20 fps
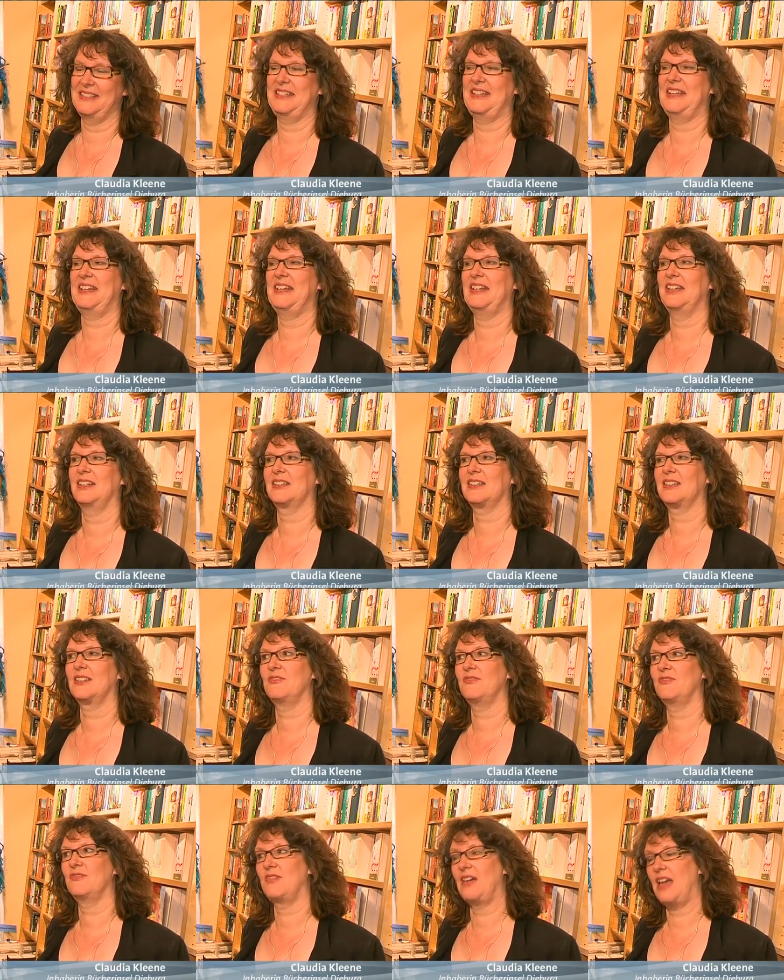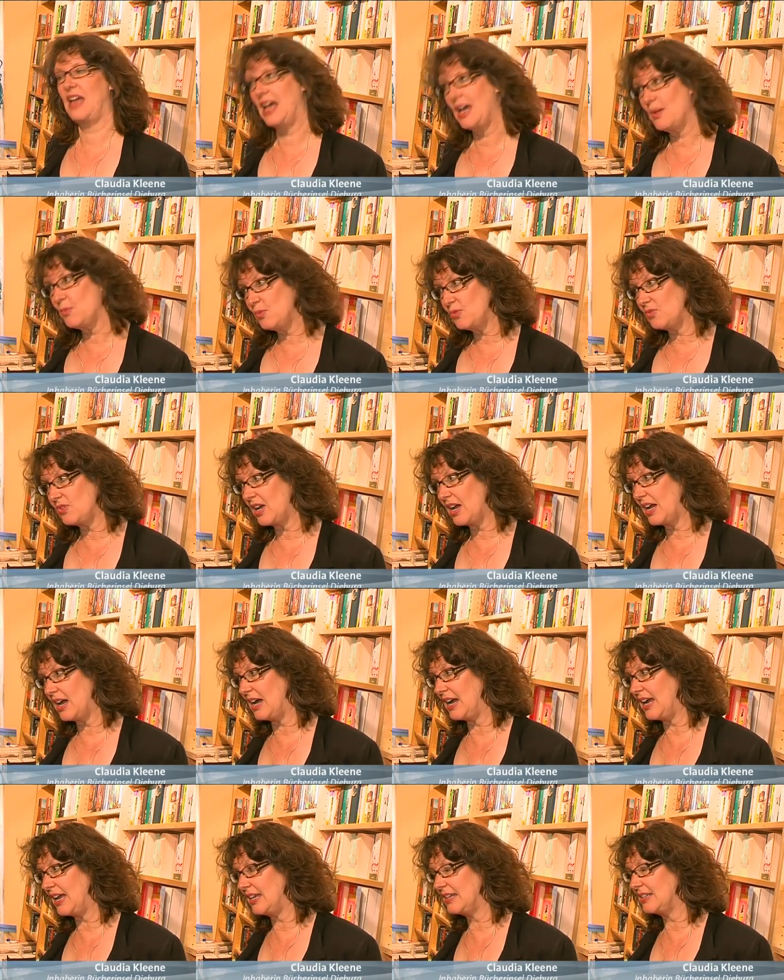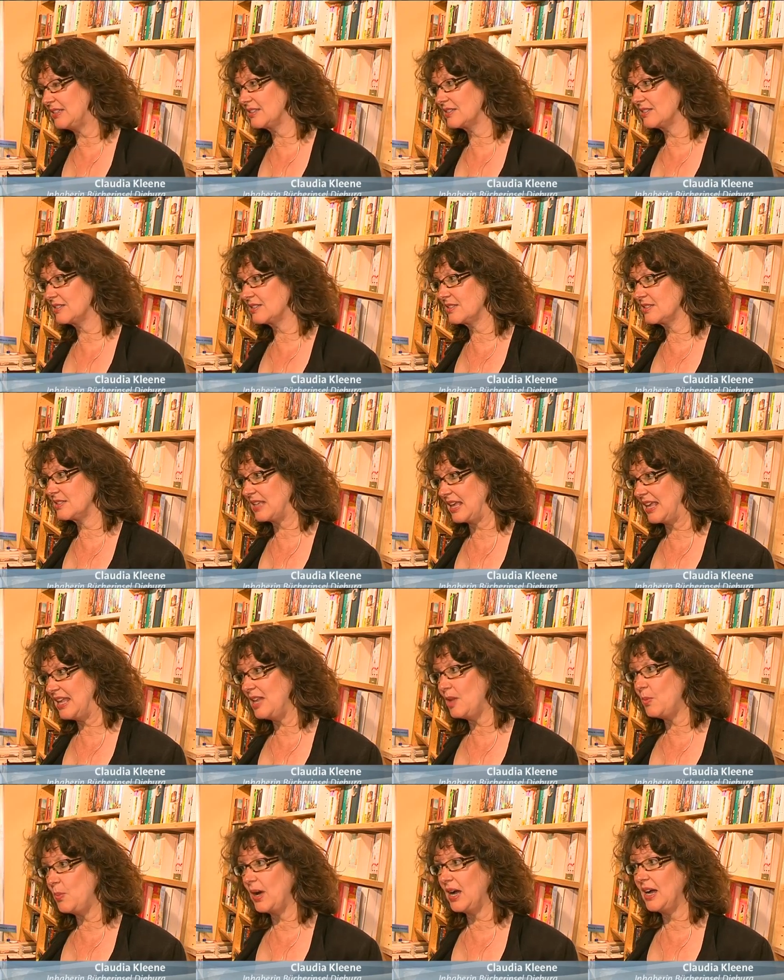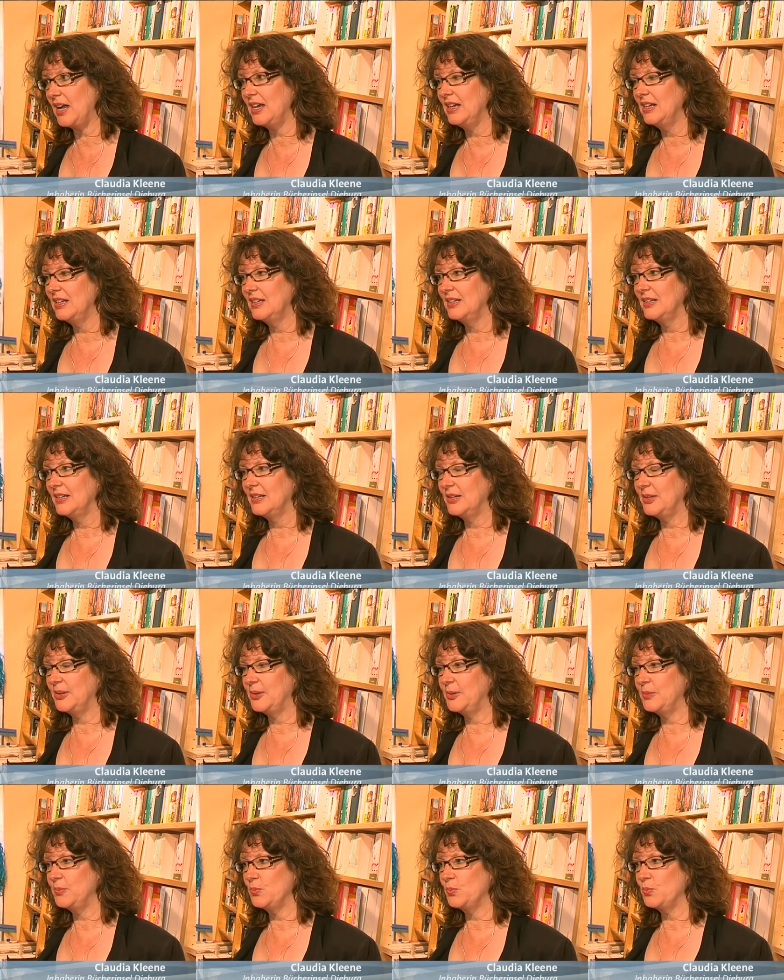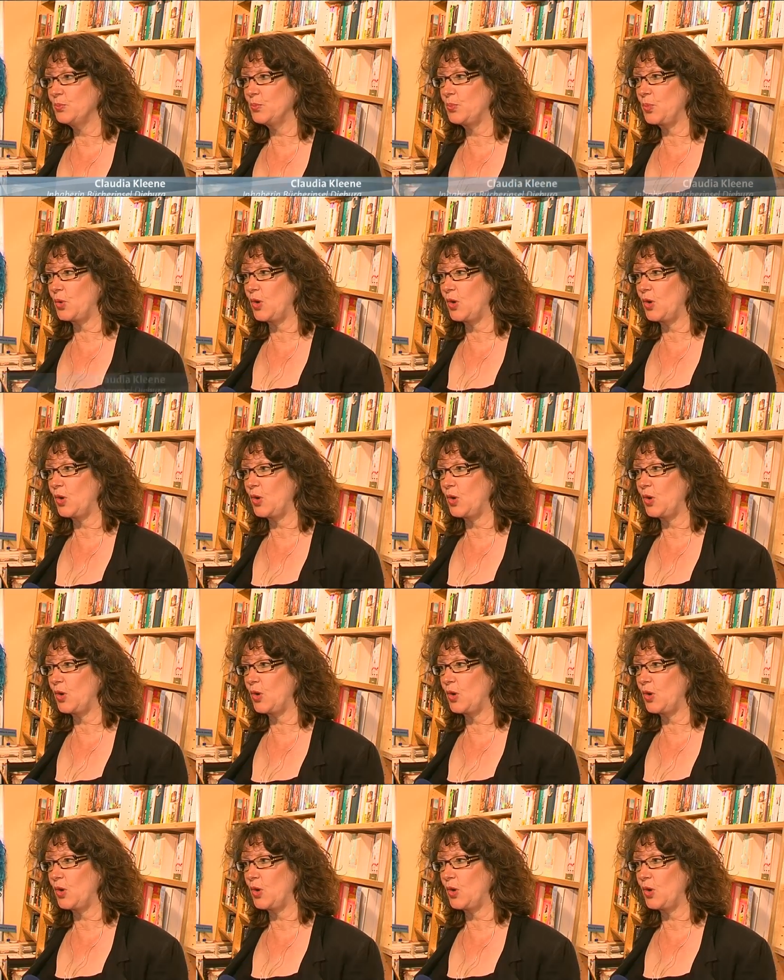Der Gewerbeverein selber ähm,